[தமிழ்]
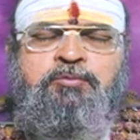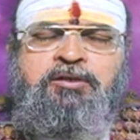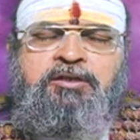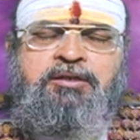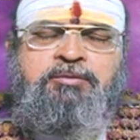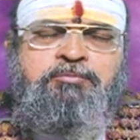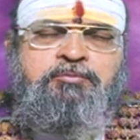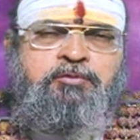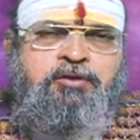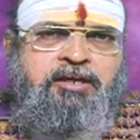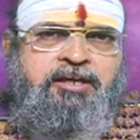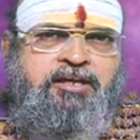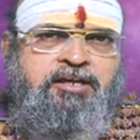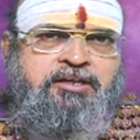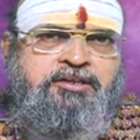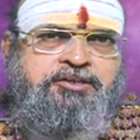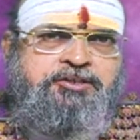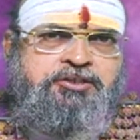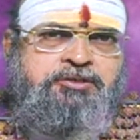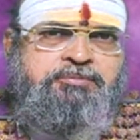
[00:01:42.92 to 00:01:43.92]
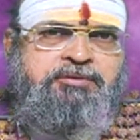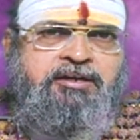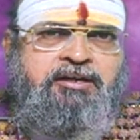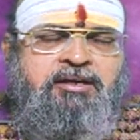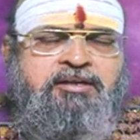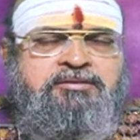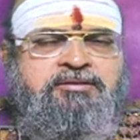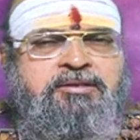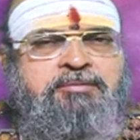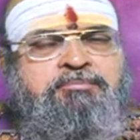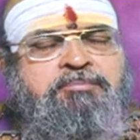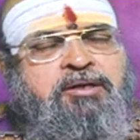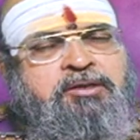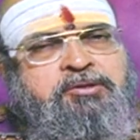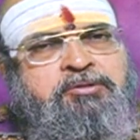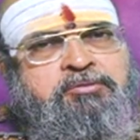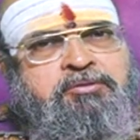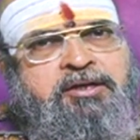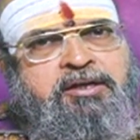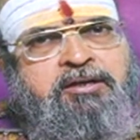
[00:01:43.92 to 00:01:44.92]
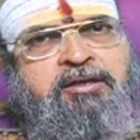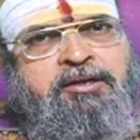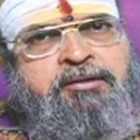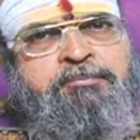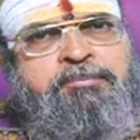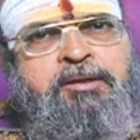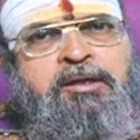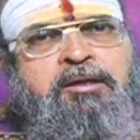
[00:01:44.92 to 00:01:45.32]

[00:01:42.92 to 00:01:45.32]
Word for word: உள்ளம் உடைய ரிஷபராசி பக்த கொடிகளே